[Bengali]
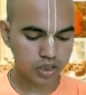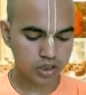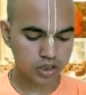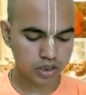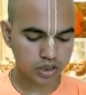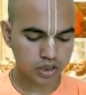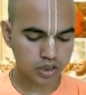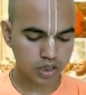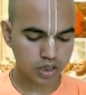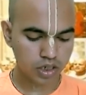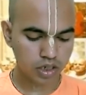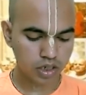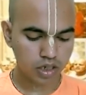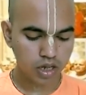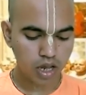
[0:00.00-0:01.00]
দিয়েছি যে
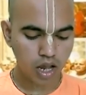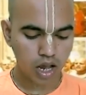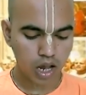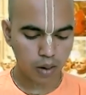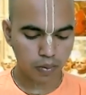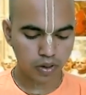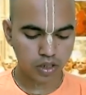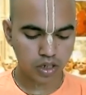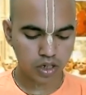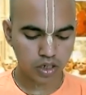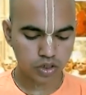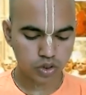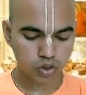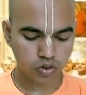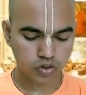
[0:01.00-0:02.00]
আমাদের
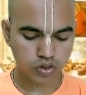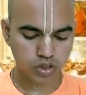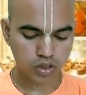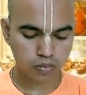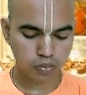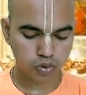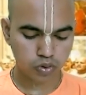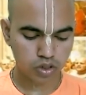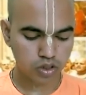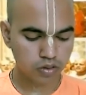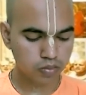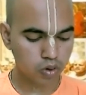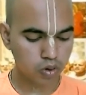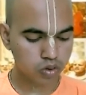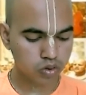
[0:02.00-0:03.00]
এই সংস্থার প্রতিটি
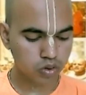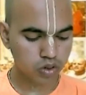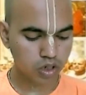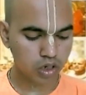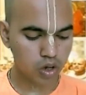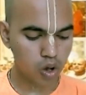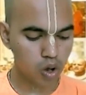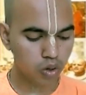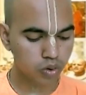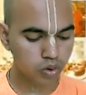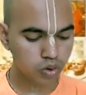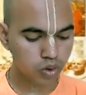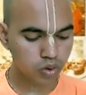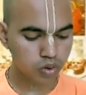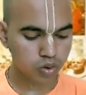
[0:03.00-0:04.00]
ভক্তকে
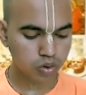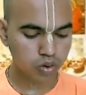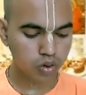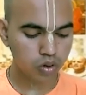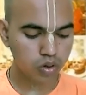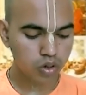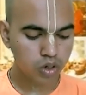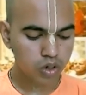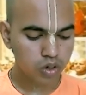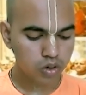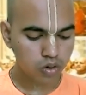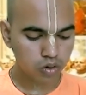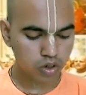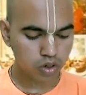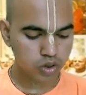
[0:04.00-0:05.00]
অন্তত
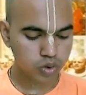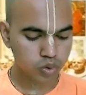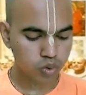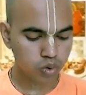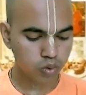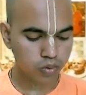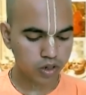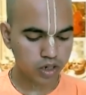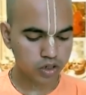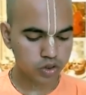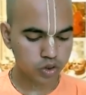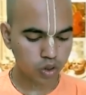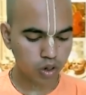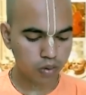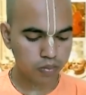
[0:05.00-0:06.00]
করে ষোলমালা
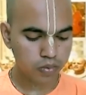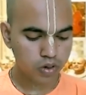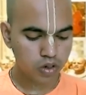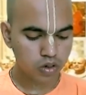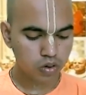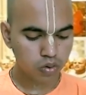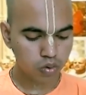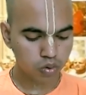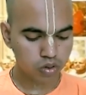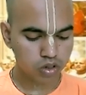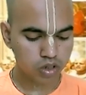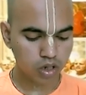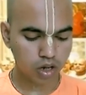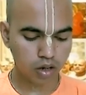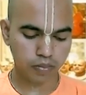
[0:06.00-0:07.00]
জপ
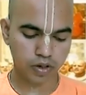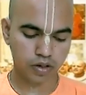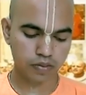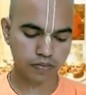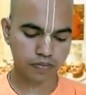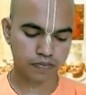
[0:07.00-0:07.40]
করতে হবে